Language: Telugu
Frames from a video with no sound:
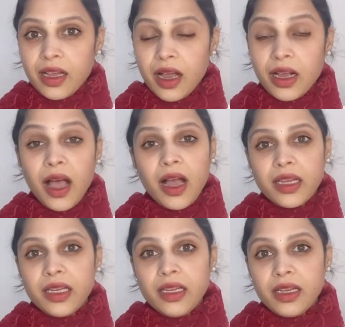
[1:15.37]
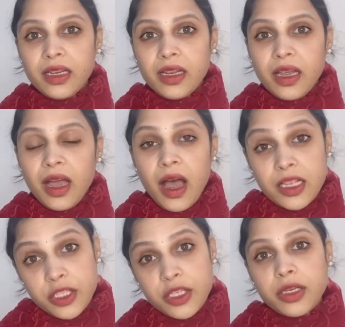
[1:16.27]
ఆ కాకి
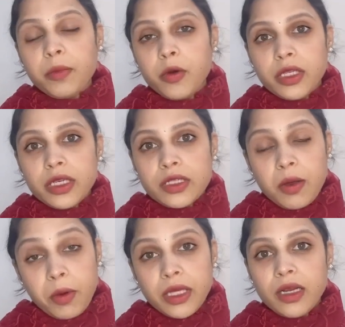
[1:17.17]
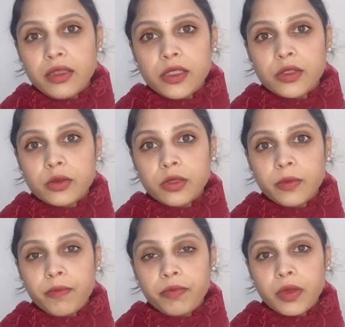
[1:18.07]
ఆశ్చర్యపోయిందిట సమాధానం తెలుసుకుని
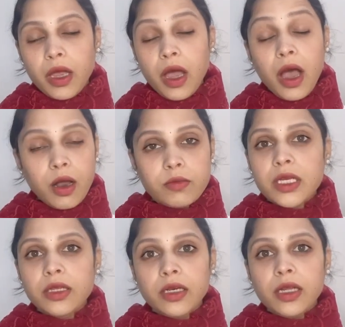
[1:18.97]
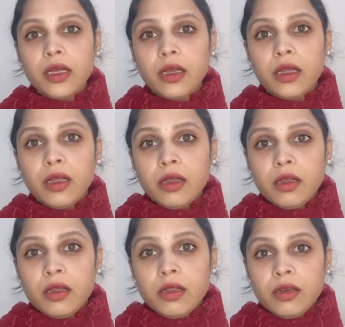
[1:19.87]
ఆ హంస అందిట
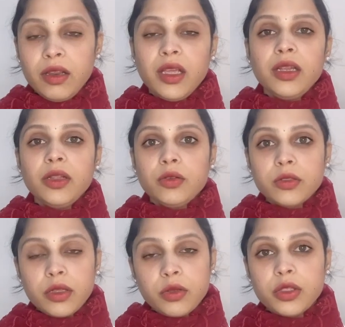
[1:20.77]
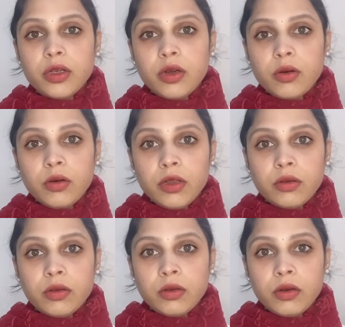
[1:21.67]
నేను ఎందుకు సంతోషంగా
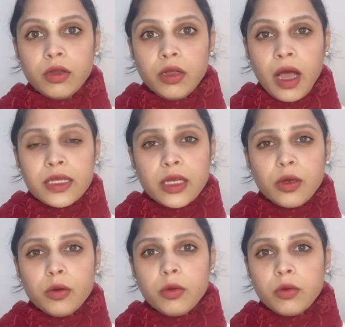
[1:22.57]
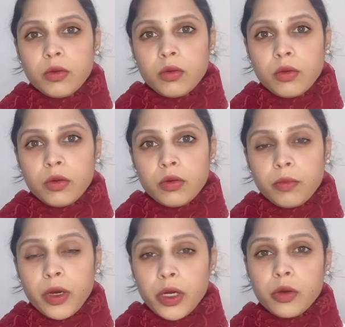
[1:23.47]
ఉంటాను అసలు
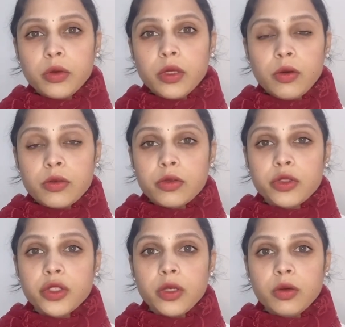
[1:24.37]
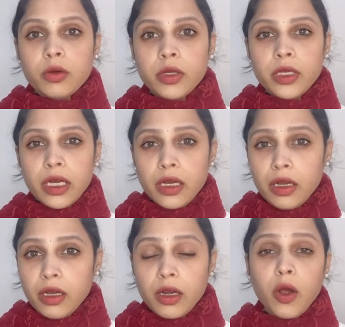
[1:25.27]
ప్రకృతిలో సృష్టిలో
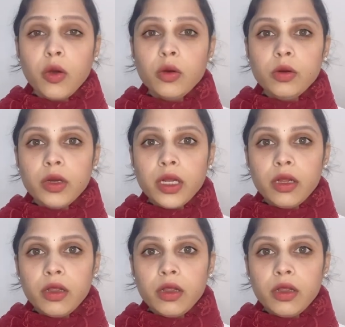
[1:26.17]
ఎన్ని రంగులు ఉన్నాయి